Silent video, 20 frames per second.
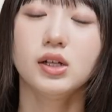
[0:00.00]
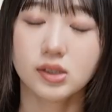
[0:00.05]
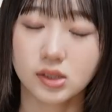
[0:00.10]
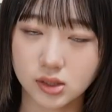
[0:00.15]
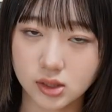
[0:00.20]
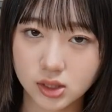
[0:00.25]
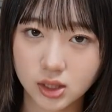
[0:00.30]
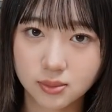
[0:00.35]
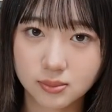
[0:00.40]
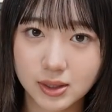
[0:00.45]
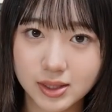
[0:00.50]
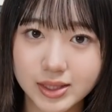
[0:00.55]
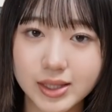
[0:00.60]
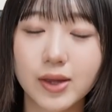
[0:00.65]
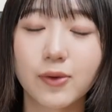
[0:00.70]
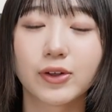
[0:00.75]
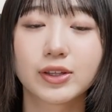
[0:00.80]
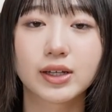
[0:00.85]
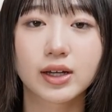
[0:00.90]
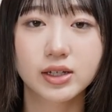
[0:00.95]
続きまし
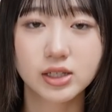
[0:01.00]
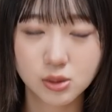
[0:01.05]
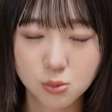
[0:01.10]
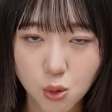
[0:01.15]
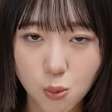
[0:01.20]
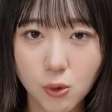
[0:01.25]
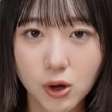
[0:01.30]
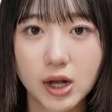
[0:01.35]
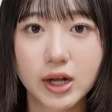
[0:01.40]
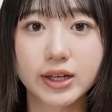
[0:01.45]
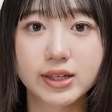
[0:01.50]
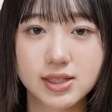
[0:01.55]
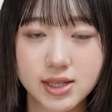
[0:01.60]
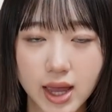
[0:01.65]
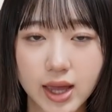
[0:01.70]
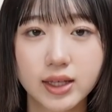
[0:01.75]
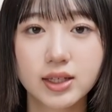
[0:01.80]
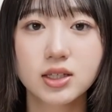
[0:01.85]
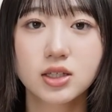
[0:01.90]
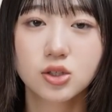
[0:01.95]
て、私ももかが
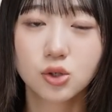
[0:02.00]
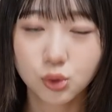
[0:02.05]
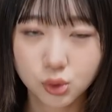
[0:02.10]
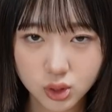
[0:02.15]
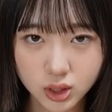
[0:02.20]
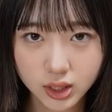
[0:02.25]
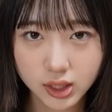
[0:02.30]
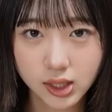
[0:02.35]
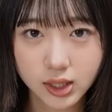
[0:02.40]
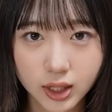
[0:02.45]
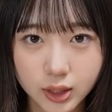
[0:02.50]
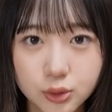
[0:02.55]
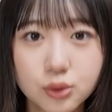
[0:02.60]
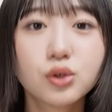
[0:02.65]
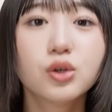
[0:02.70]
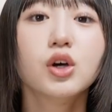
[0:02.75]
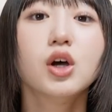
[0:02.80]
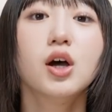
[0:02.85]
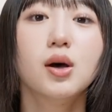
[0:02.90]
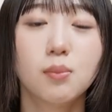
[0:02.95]
最近よく聞かれ
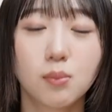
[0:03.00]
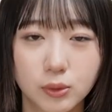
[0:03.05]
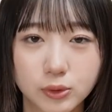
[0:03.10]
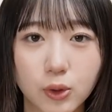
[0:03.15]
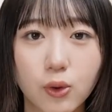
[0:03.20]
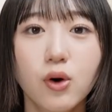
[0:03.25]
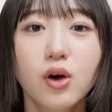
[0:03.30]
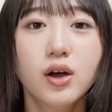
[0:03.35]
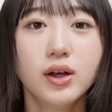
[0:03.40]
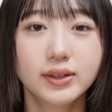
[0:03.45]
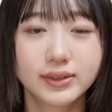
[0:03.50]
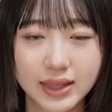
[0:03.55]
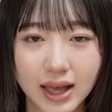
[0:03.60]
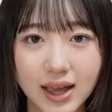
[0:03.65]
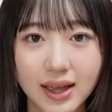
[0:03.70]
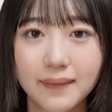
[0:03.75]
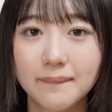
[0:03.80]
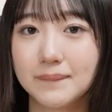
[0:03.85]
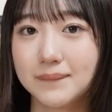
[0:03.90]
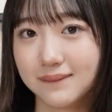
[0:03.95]
るもの
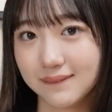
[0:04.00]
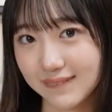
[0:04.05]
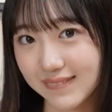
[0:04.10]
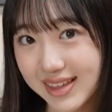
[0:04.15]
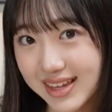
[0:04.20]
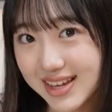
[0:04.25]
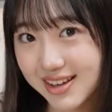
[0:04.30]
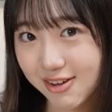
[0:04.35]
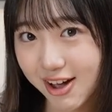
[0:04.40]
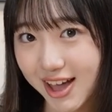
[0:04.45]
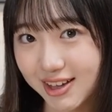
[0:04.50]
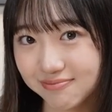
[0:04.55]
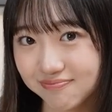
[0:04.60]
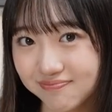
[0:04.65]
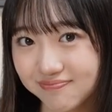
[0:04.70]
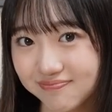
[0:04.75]
だいにいは、